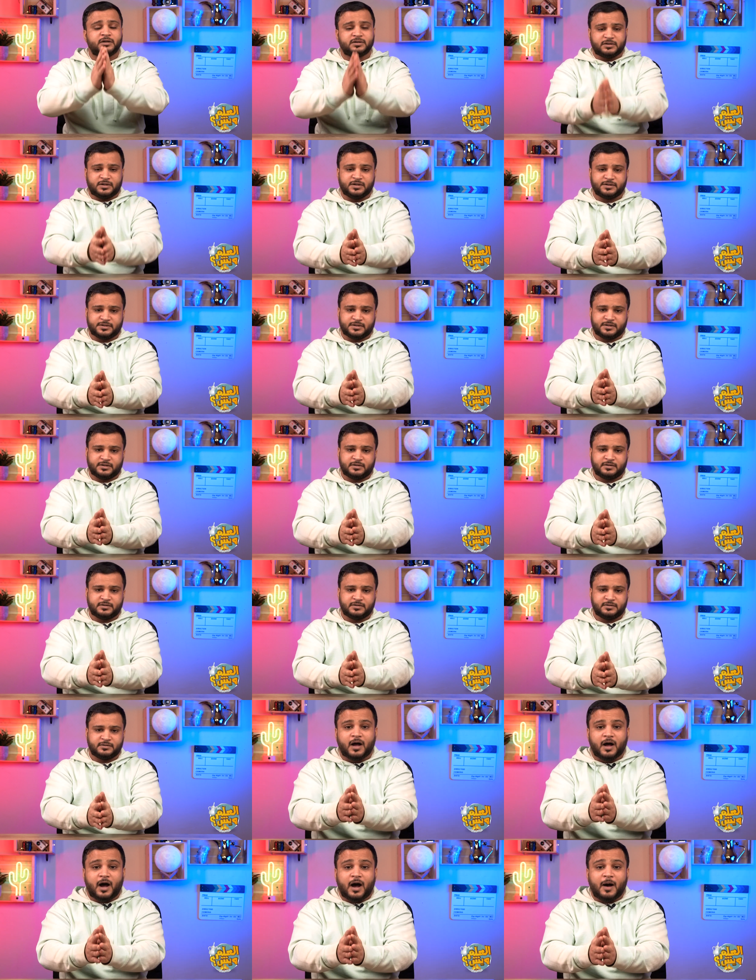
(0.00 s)
تخصك
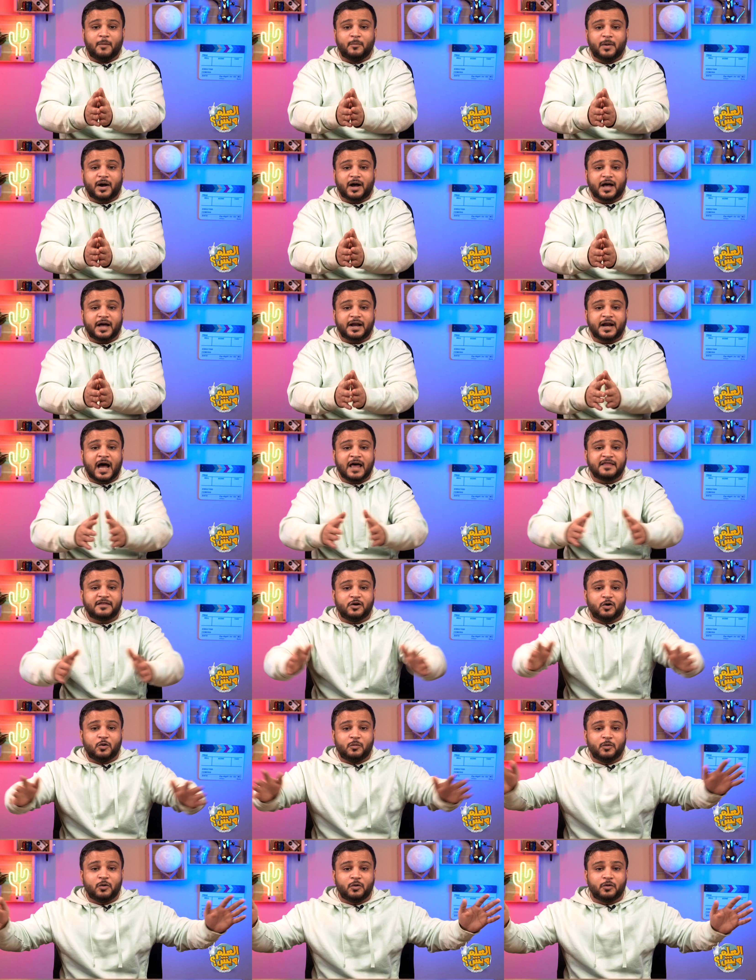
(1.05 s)
أما غير هذه
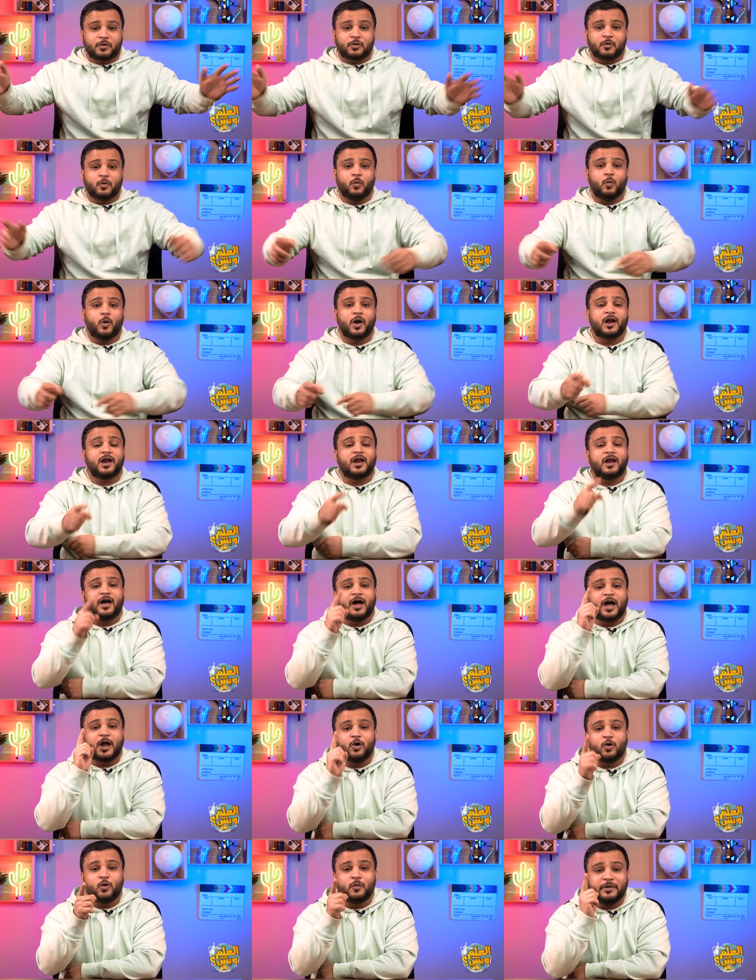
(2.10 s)
الأمور
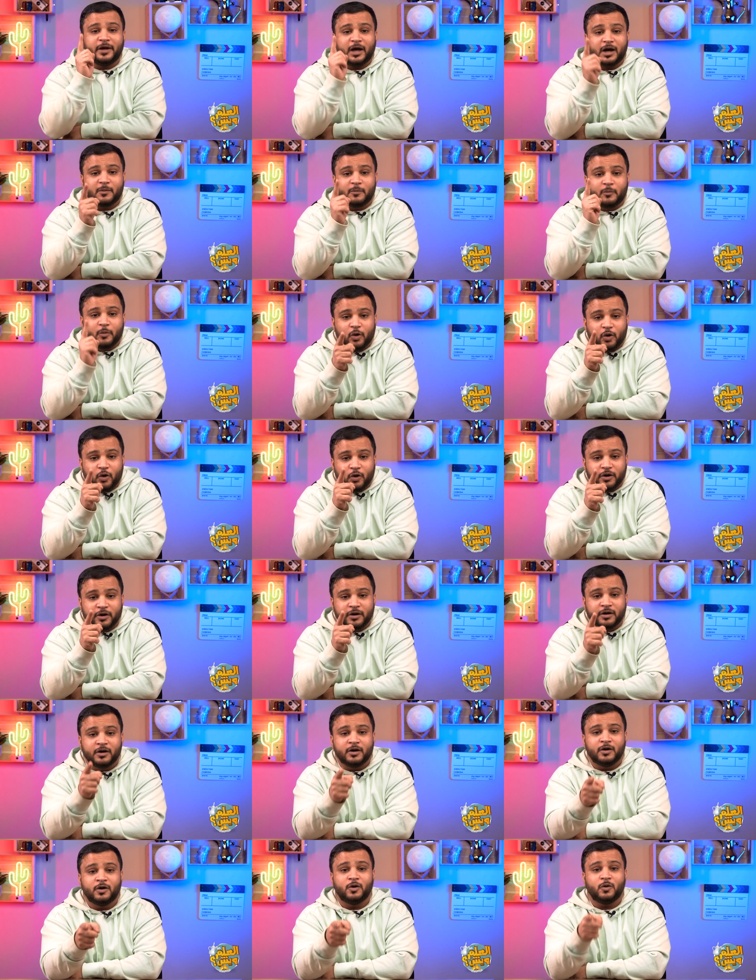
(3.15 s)
والله أنهم
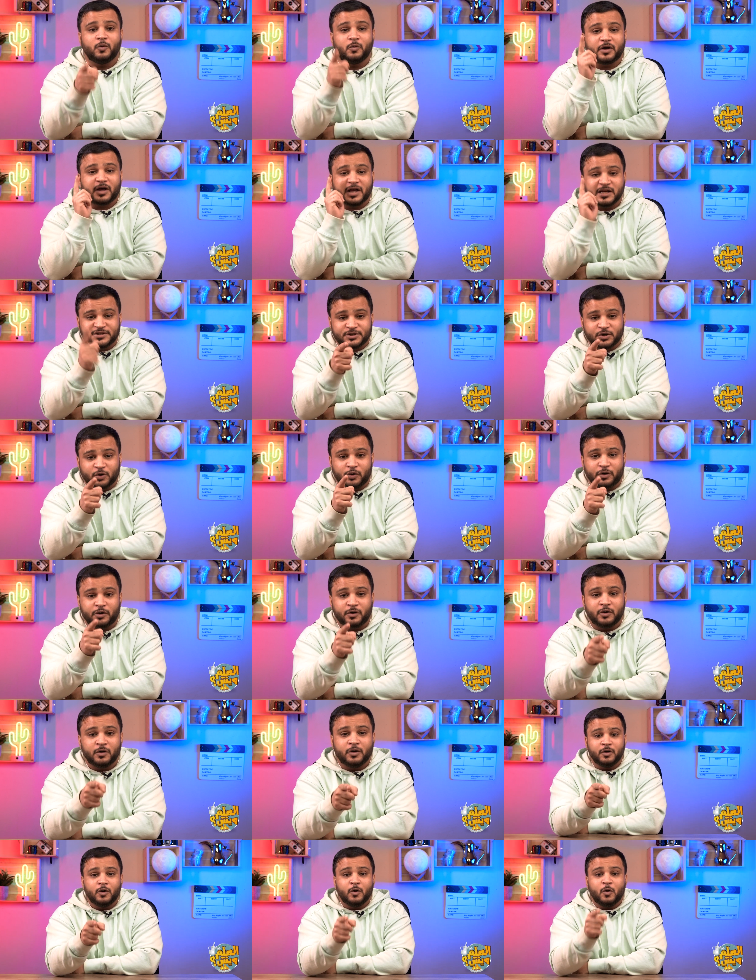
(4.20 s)
يعقبون ويخسون
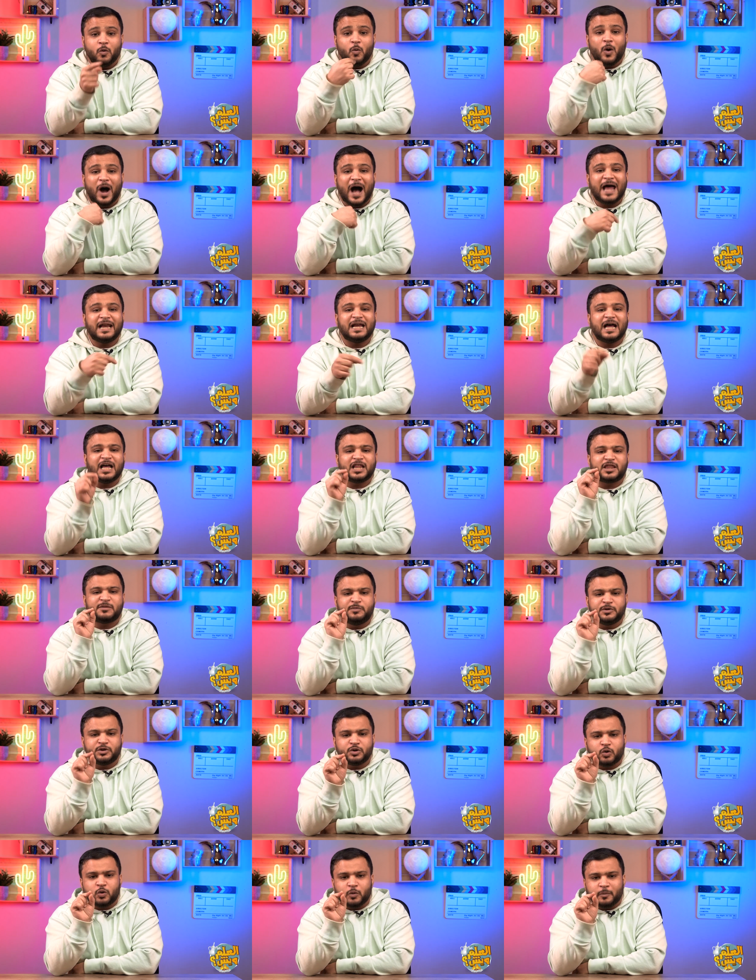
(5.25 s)
وأنا
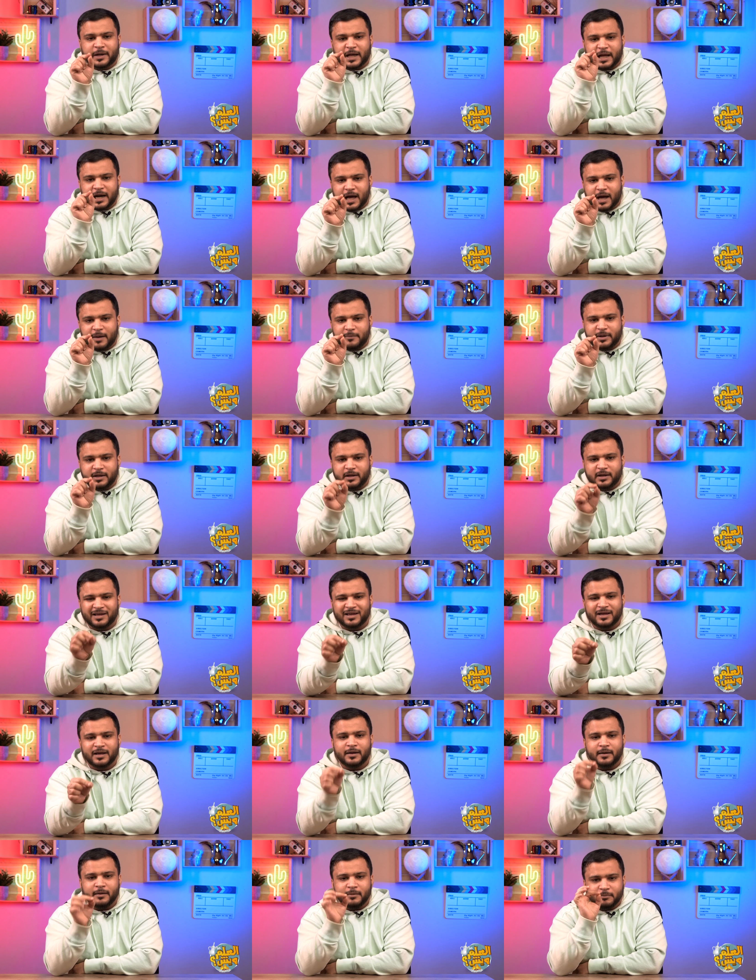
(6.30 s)
أثبت لكم كلامي
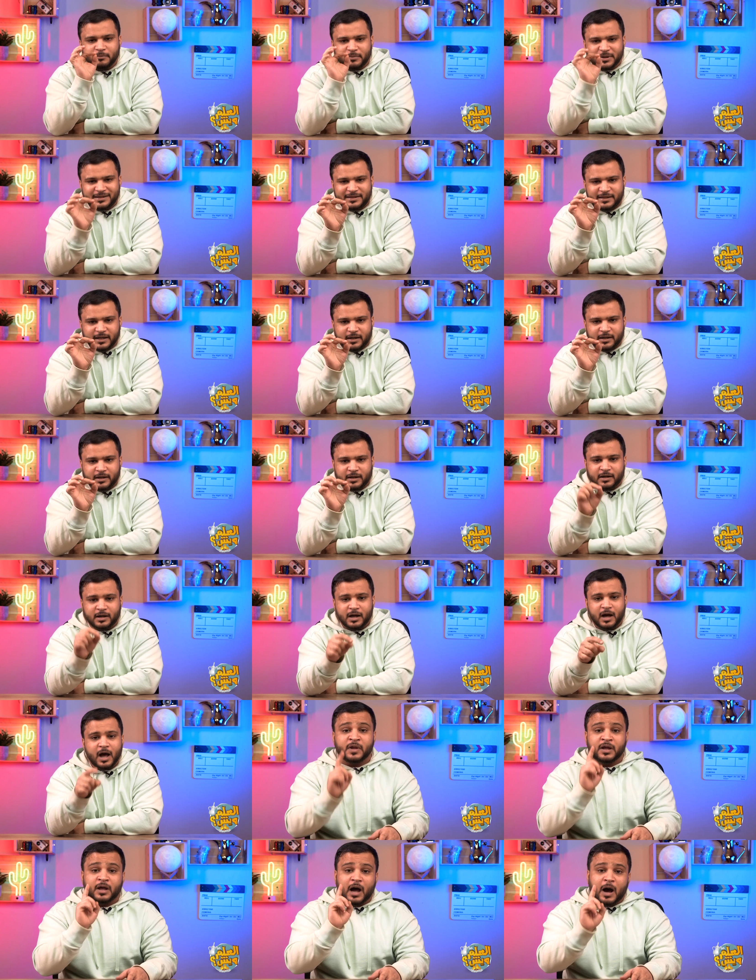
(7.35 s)
بالدليل
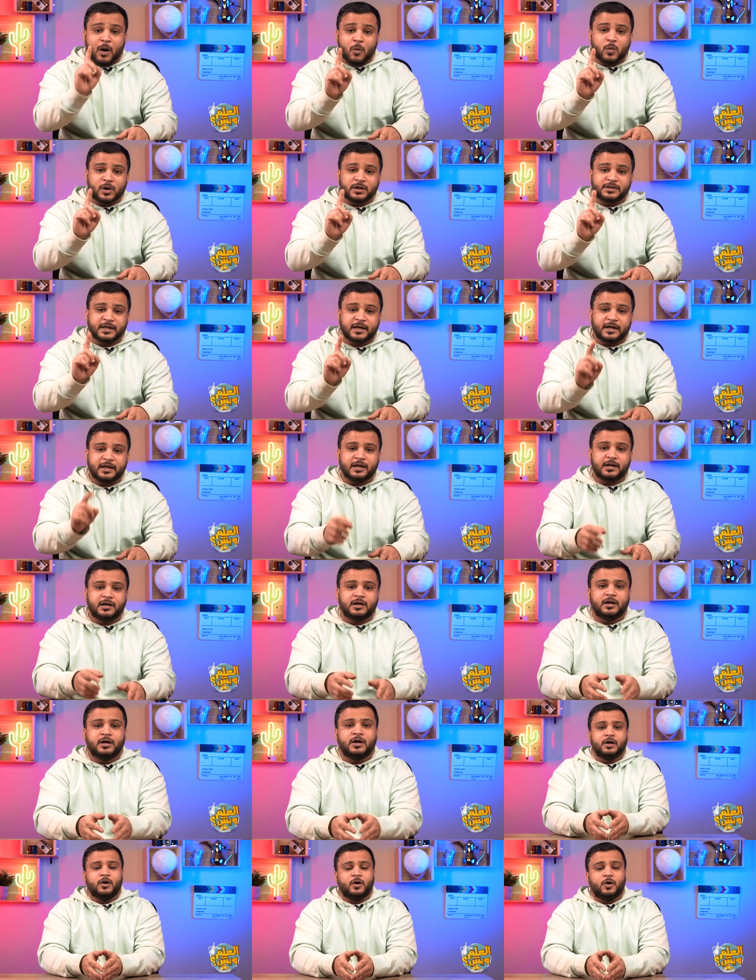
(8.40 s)
أول
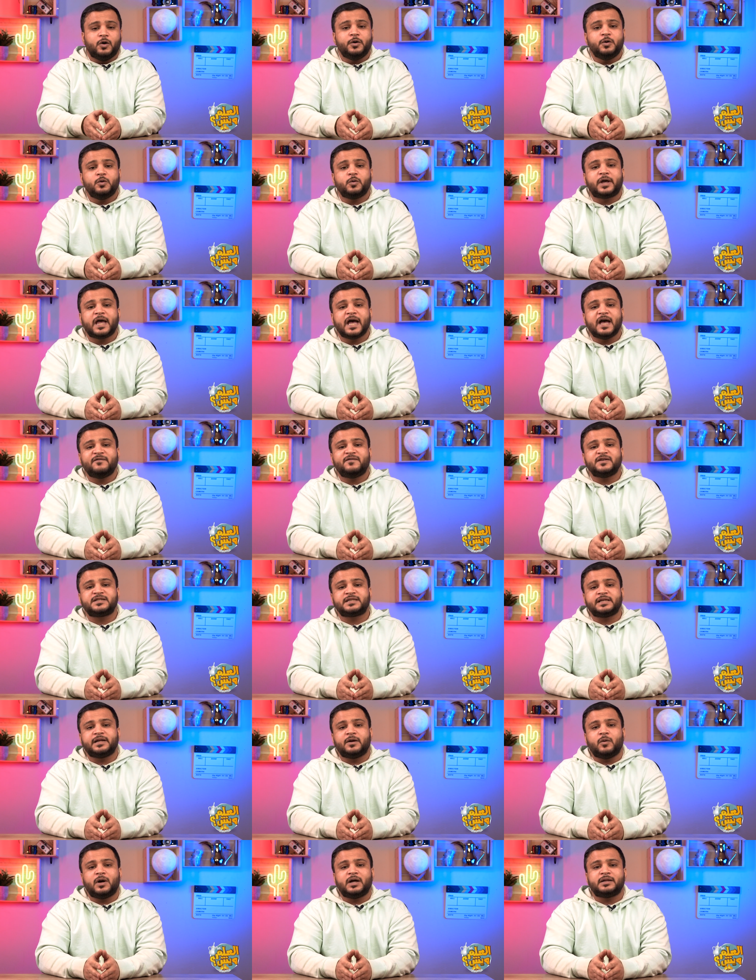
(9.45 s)
دليل أنه كان في
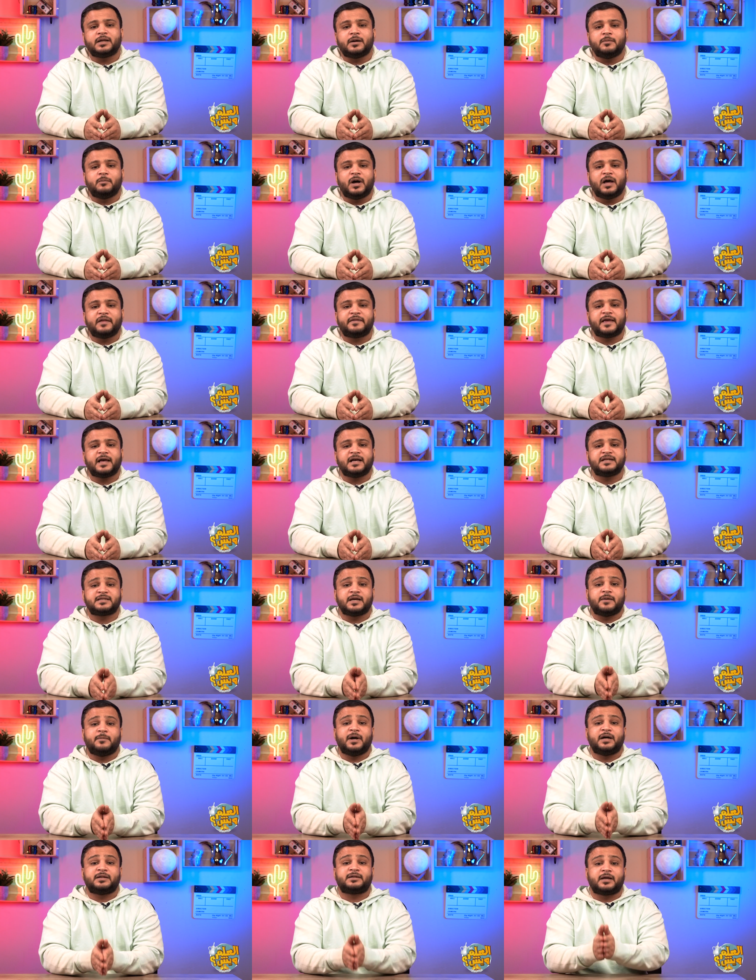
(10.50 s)
السنوات الماضية
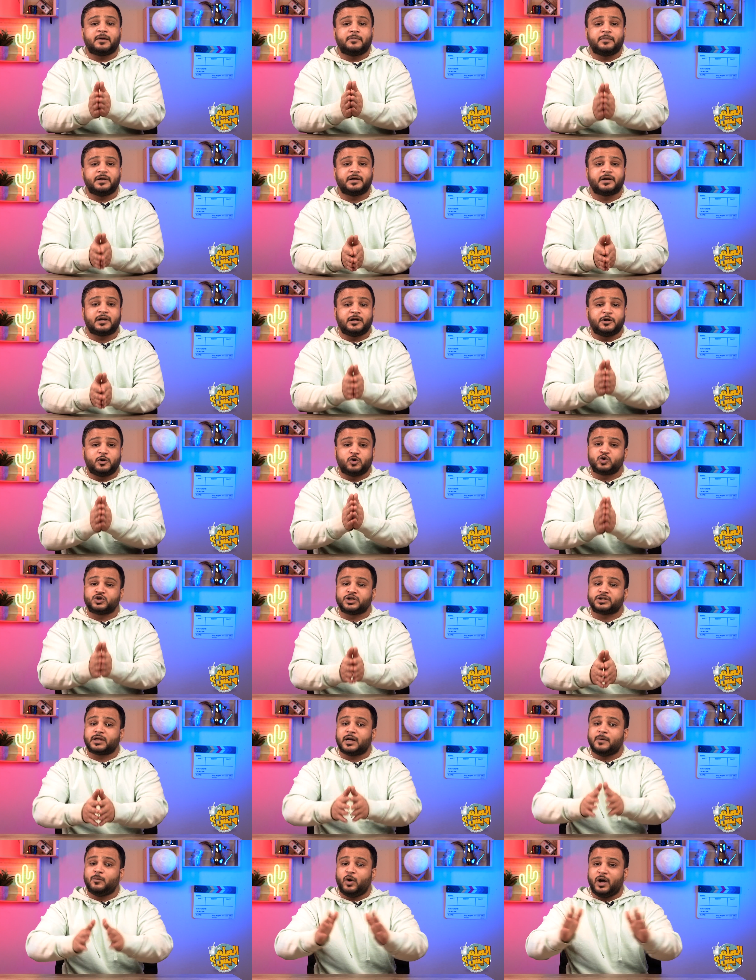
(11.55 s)
حسابات كبيرة
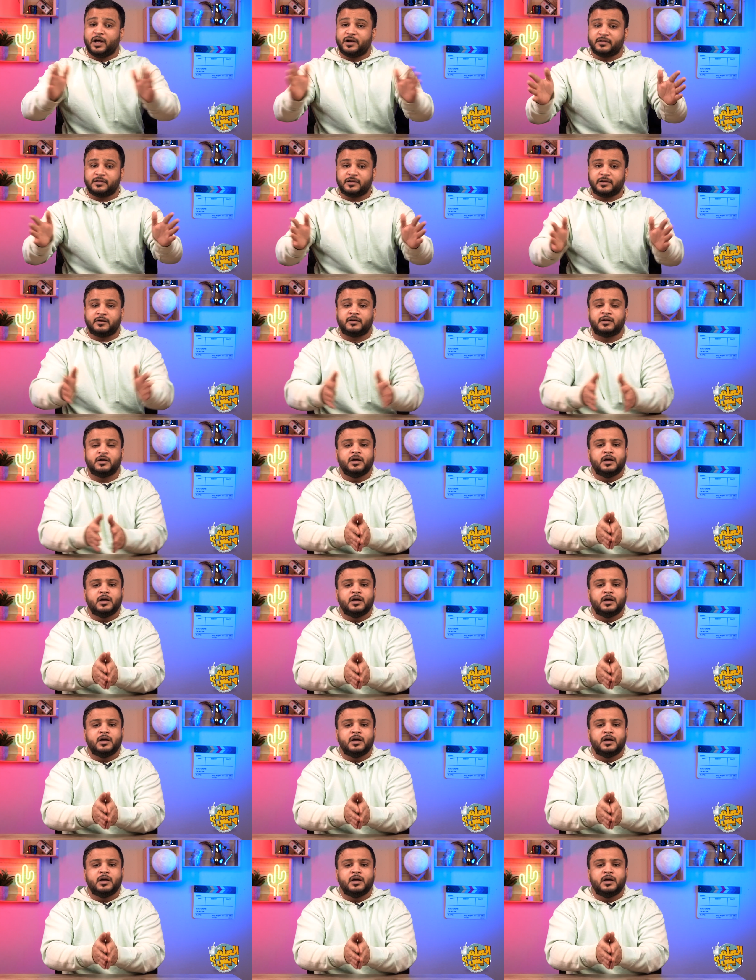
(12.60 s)
لنشطاء معارضين